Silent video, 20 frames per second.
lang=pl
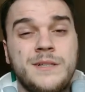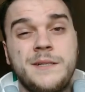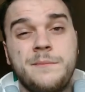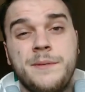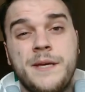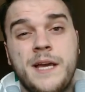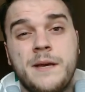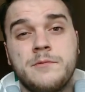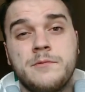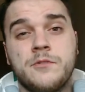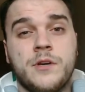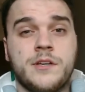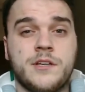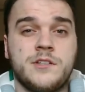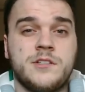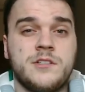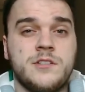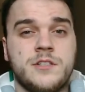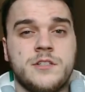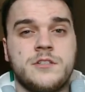Będę pieprzył,
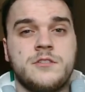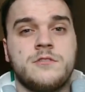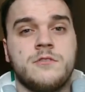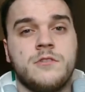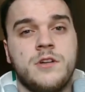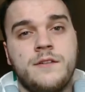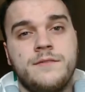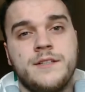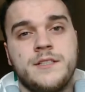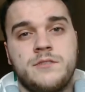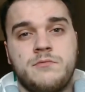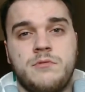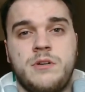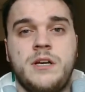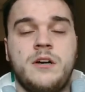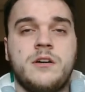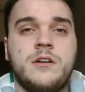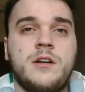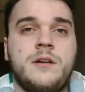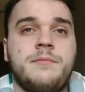jakie życie ściulowe,
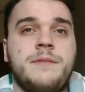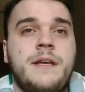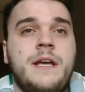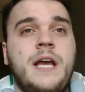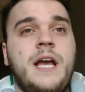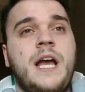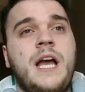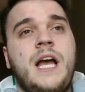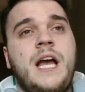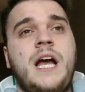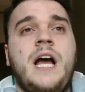złe, okropne.